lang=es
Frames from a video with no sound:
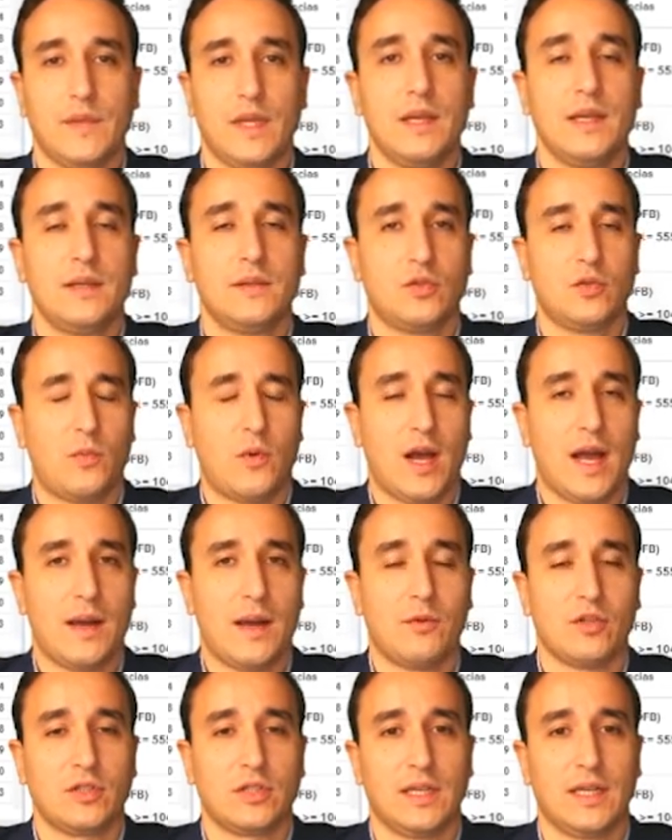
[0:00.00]

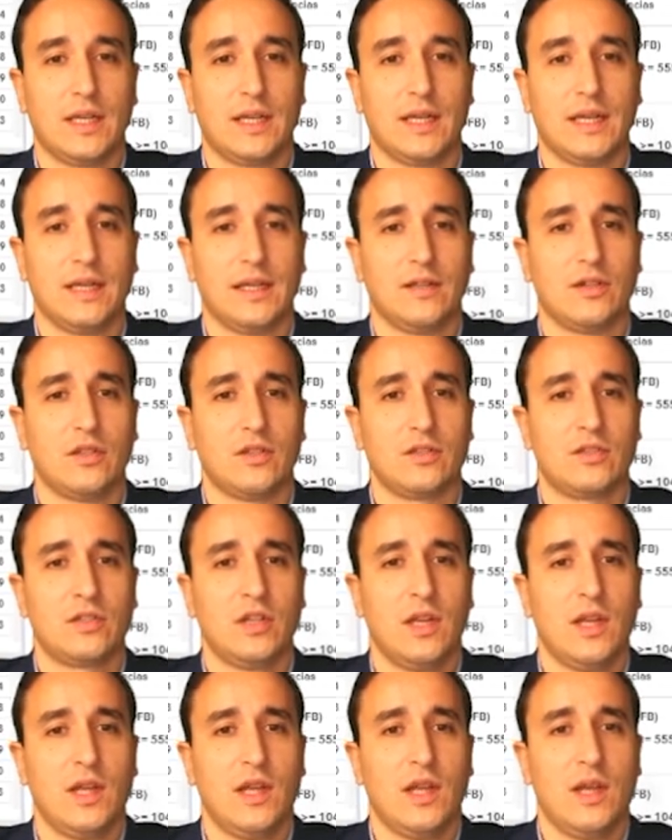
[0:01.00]
supongamos el, los
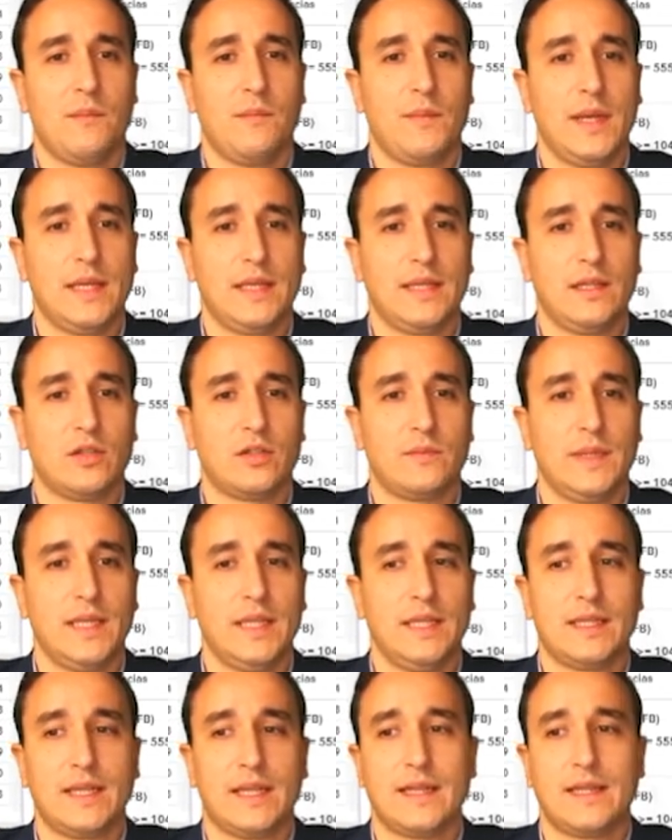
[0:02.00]

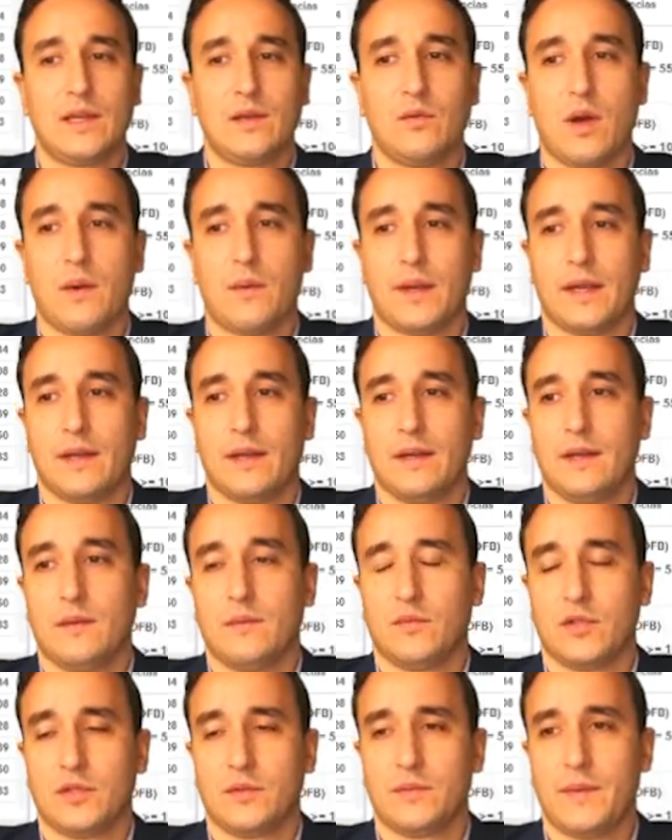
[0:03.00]
22.039
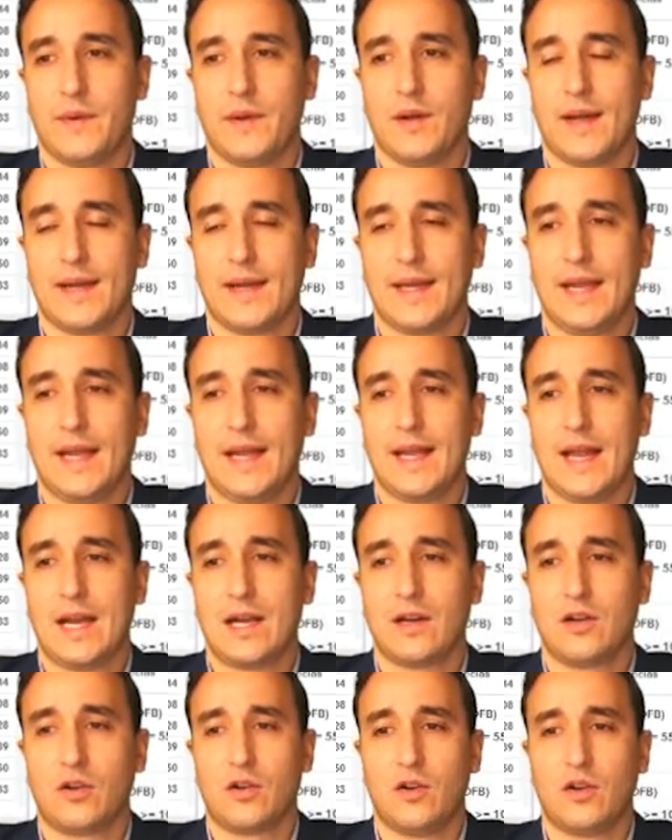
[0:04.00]
Pues me vengo aquí a
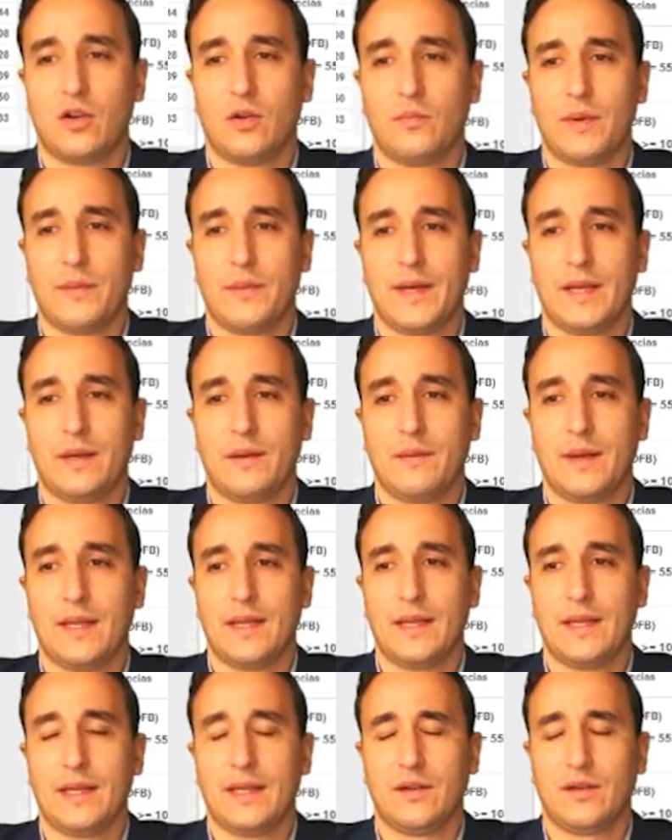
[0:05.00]
largo, cojo el primer
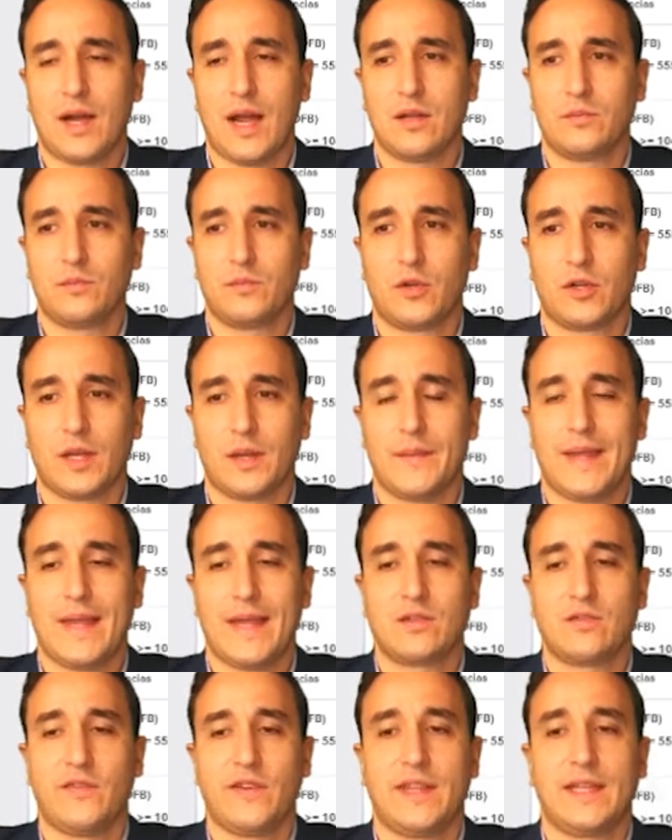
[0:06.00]
nivel de knockout porque me
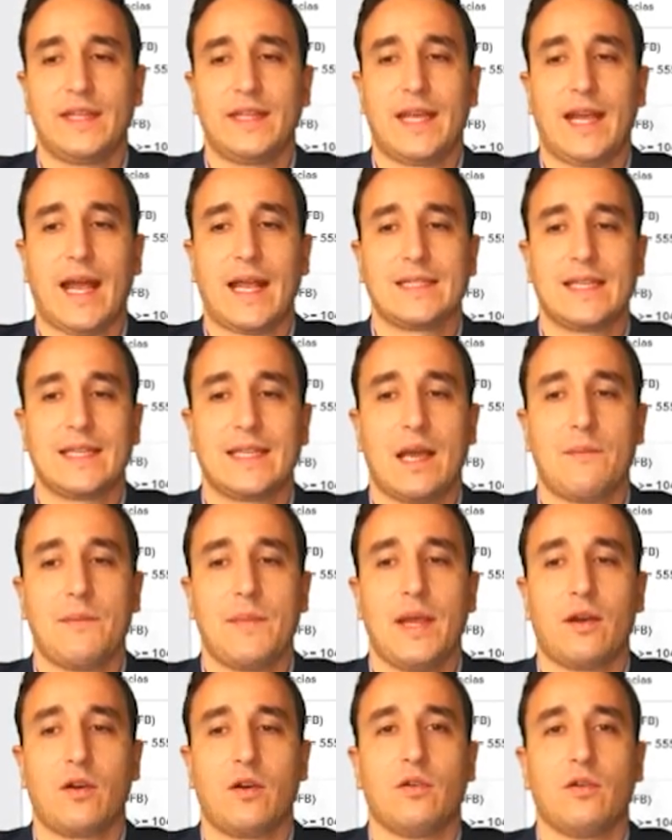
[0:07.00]
da suficiente cancha
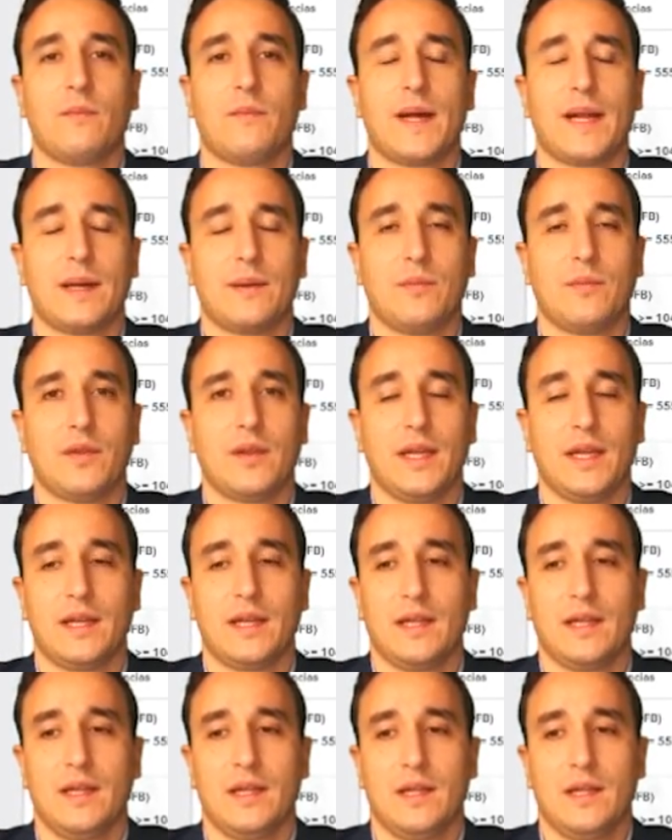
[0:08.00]
también como para
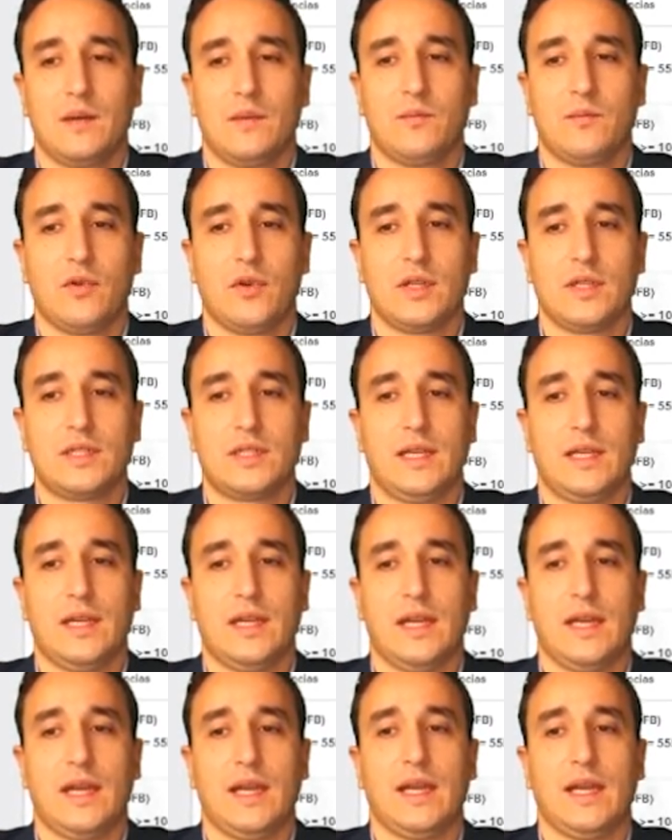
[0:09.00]
poder pues
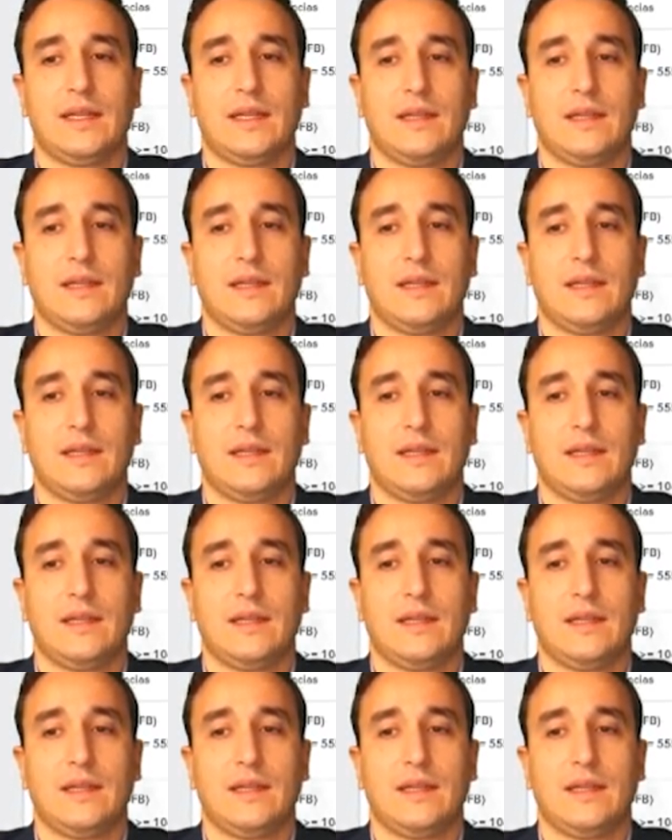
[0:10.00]
eh,